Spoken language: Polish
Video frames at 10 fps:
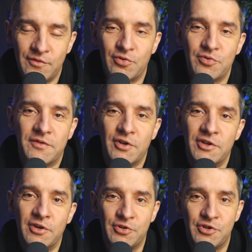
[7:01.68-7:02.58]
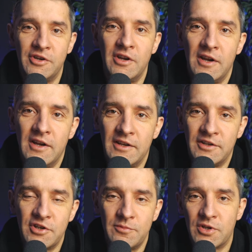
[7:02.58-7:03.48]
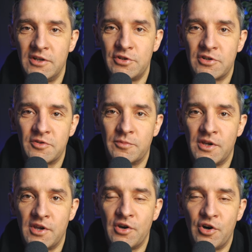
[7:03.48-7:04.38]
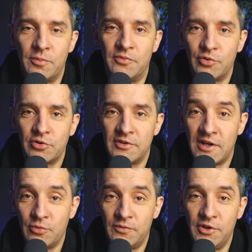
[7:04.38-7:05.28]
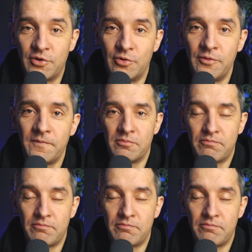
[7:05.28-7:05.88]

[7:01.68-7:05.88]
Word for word: wokół swojej osi. Jeżeli przeliczę sobie jej obwód na równiku,